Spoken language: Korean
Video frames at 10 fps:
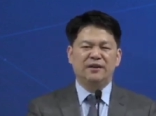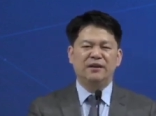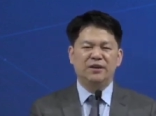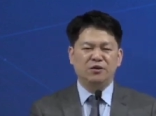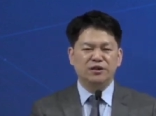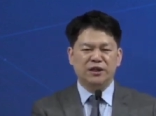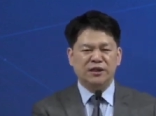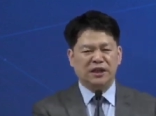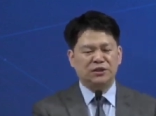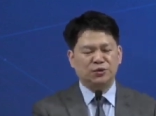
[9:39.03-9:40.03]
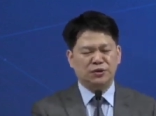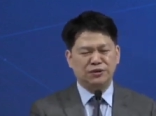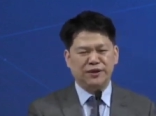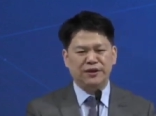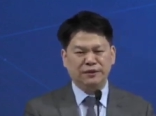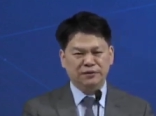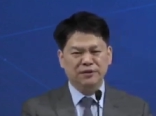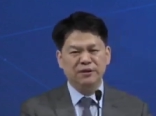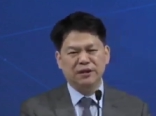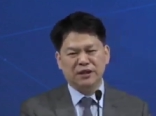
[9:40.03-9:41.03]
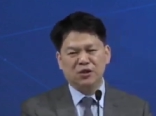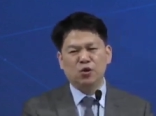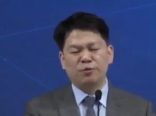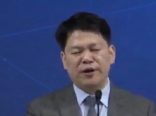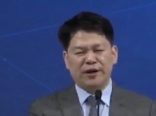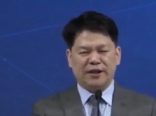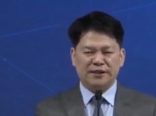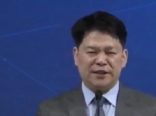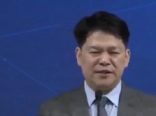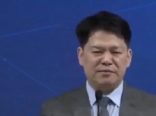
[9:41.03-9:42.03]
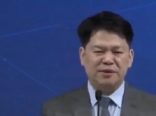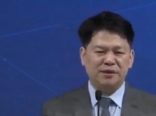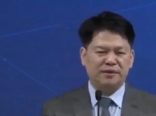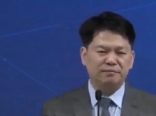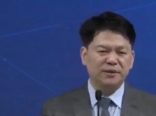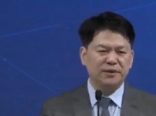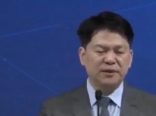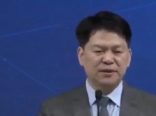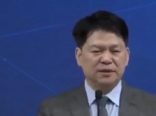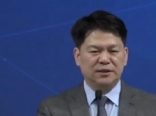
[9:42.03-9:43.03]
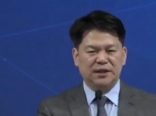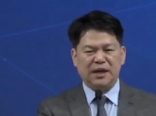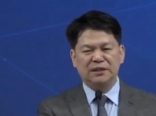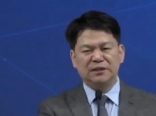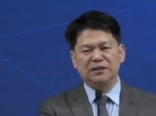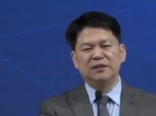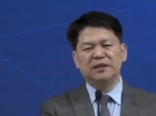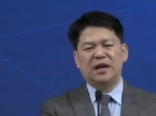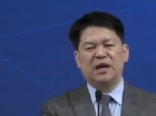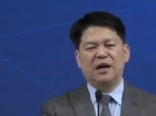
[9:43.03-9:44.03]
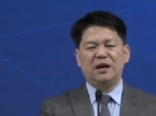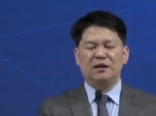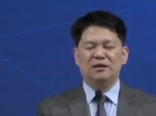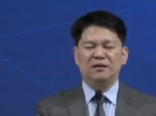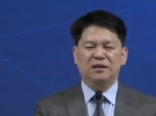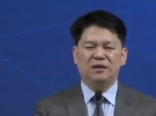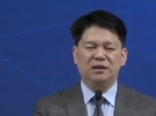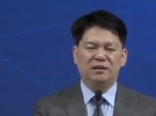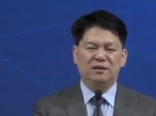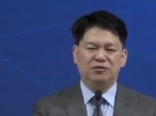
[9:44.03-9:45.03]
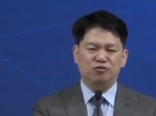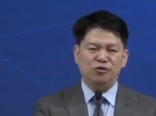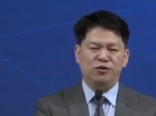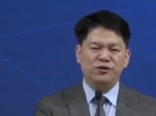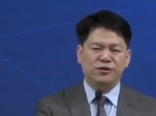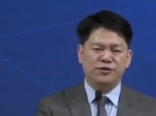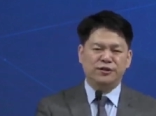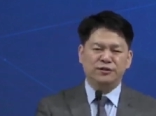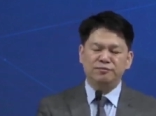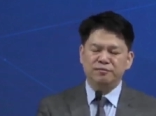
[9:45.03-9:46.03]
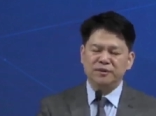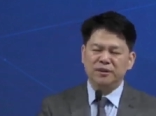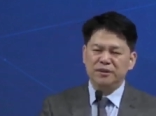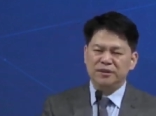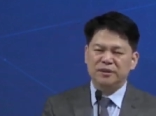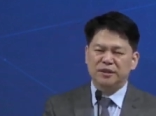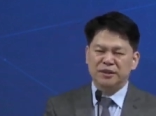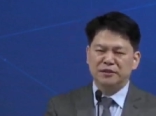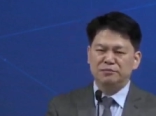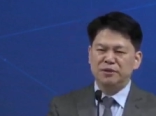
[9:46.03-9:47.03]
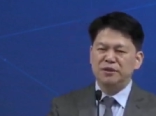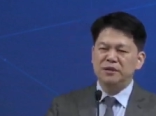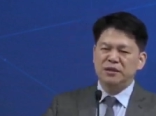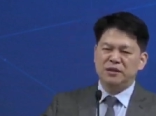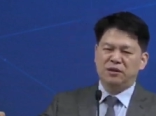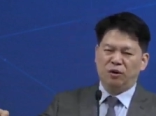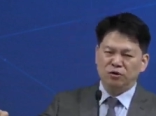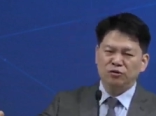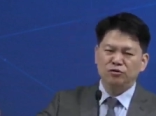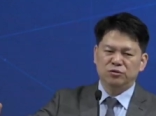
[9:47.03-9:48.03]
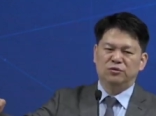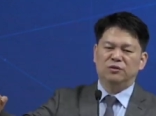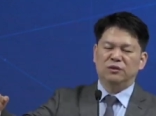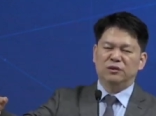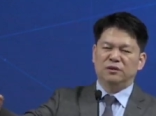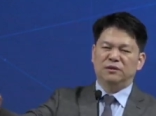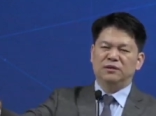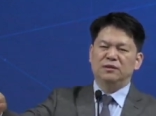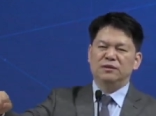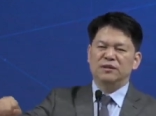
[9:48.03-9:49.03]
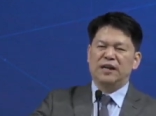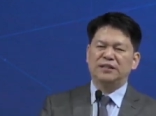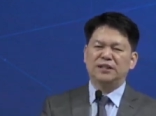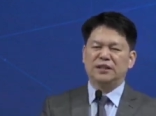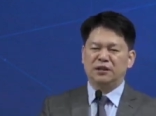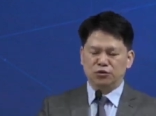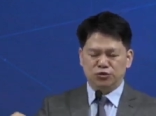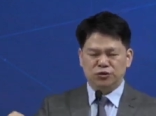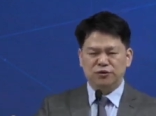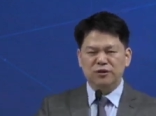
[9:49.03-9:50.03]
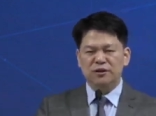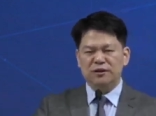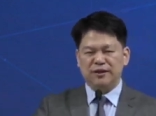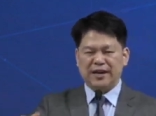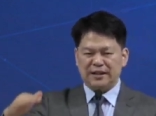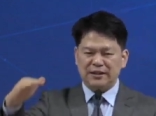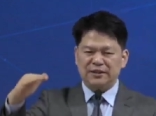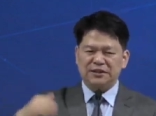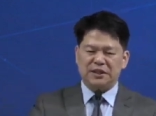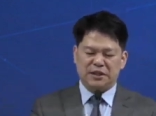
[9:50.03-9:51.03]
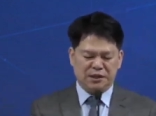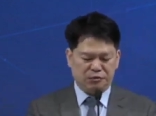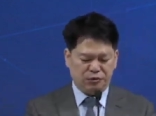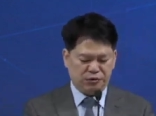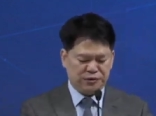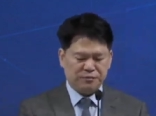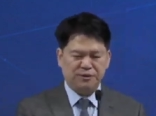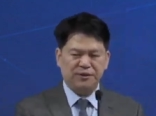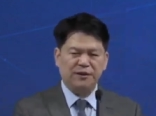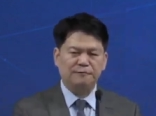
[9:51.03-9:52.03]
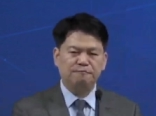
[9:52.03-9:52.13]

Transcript: 형상을 가지고 있는데요. 7 개의 가지가 있습니다. 그 안은 다 아, 뚫려 있어서 기름을 어느 어, 가지에나 놓든 가득 차게 되어 있습니다.